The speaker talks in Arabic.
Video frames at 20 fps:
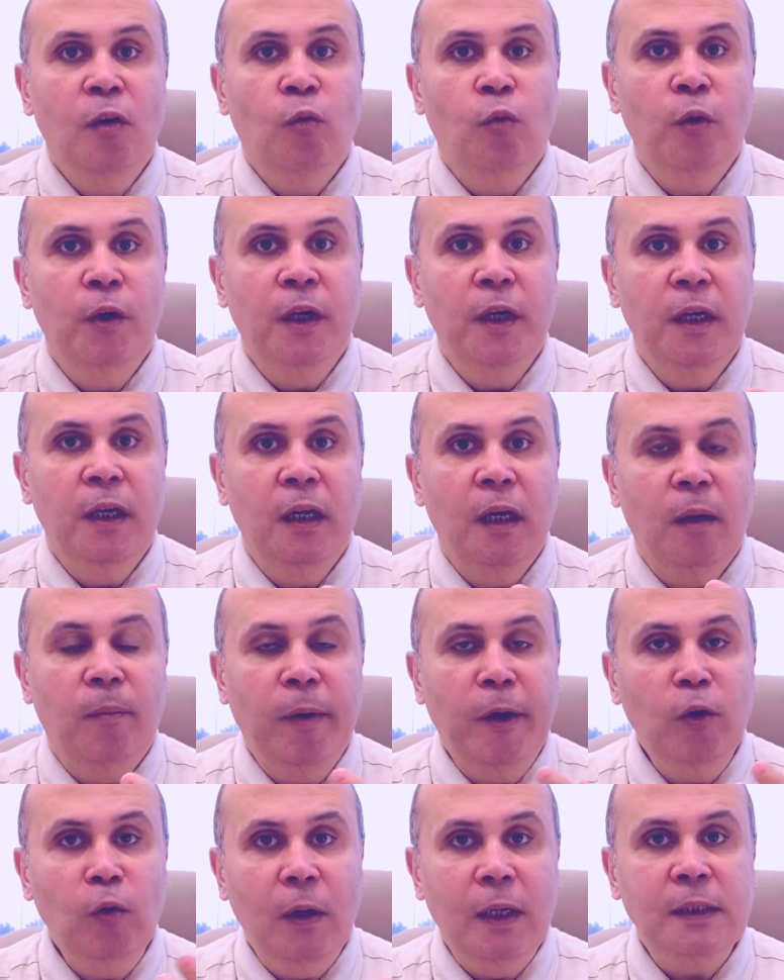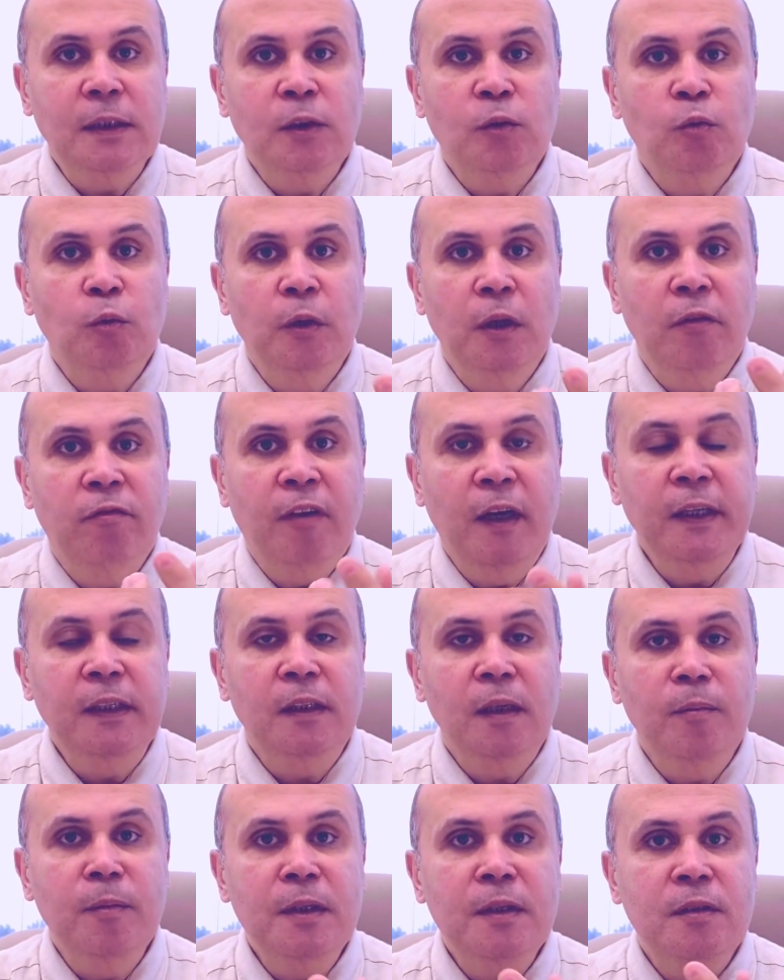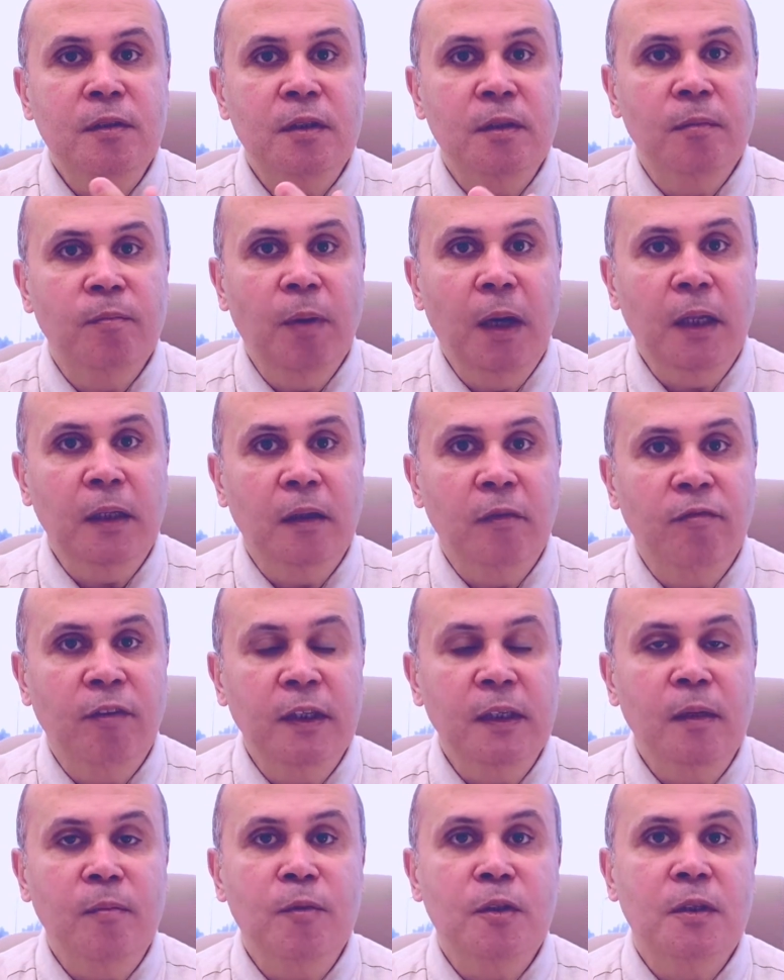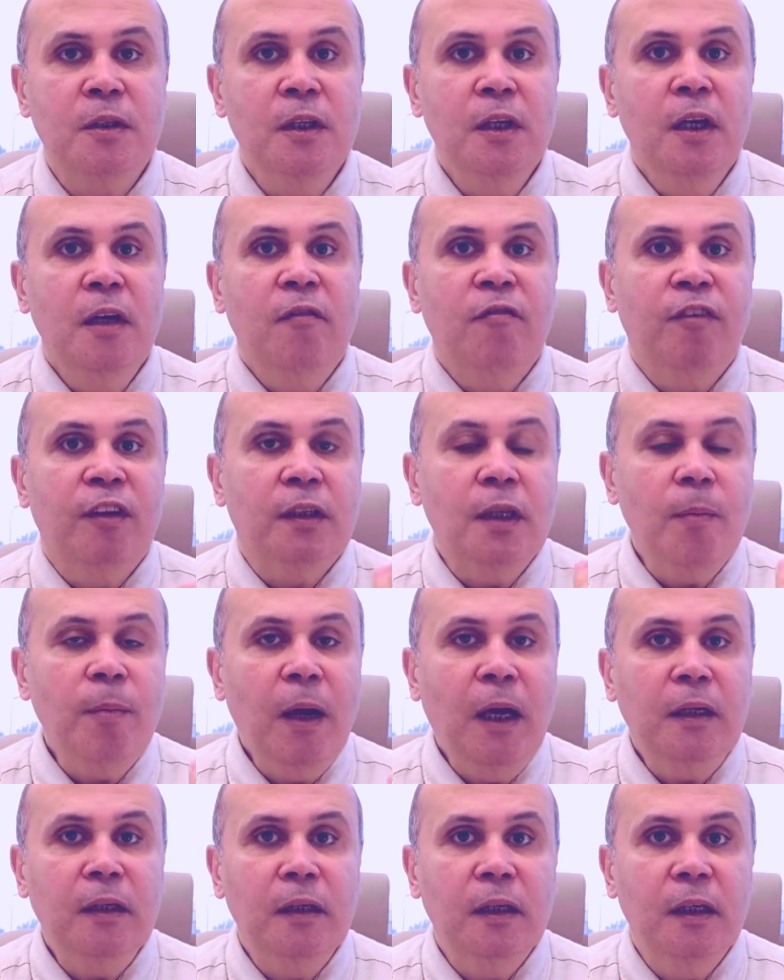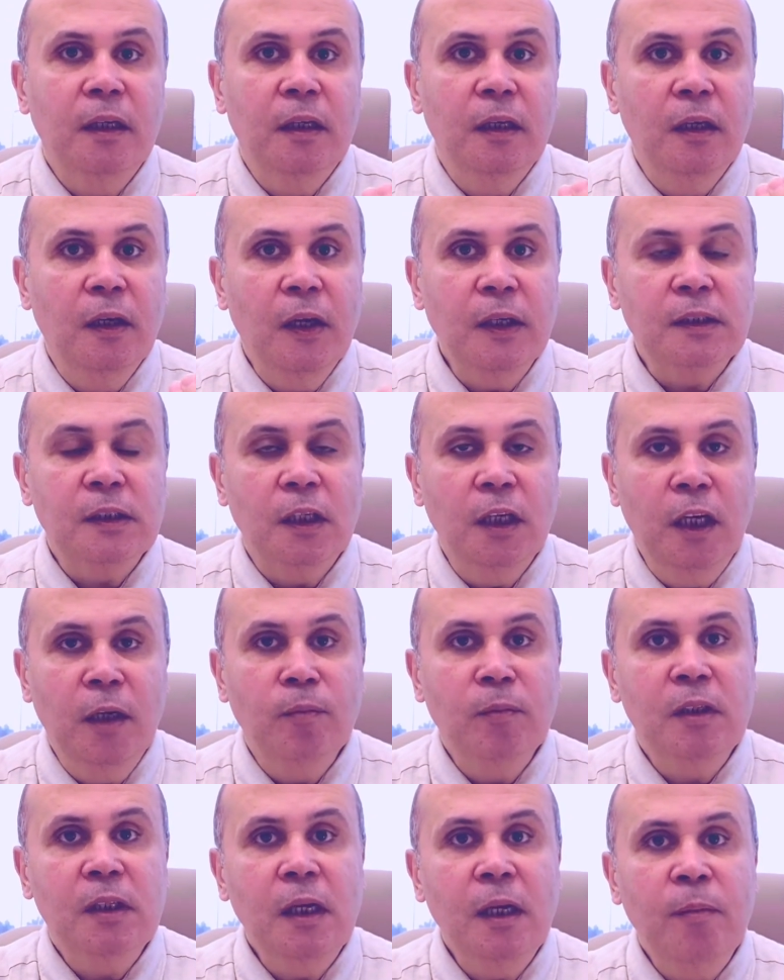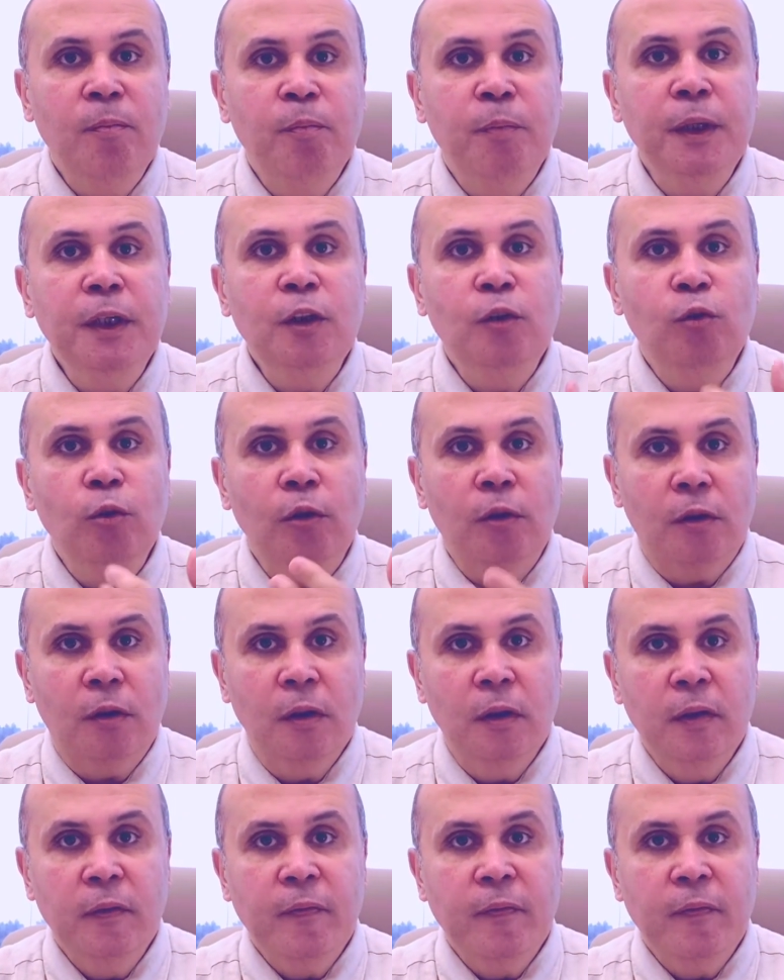والامينو اسيد والفيتامينز بعض الفيتامينز فطبعا نقص الحمض ده بيضر